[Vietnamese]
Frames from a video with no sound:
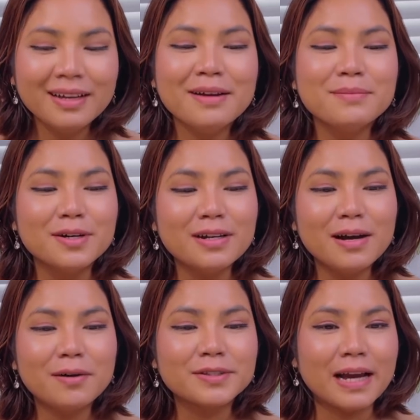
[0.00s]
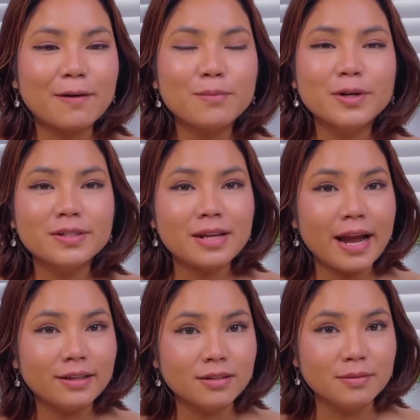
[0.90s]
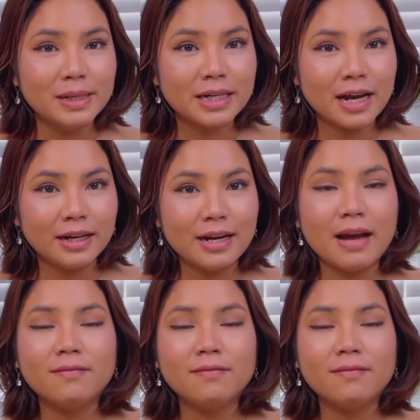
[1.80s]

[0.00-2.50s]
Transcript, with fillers: bữa đó ông xã của Mary chạy từ bên Canada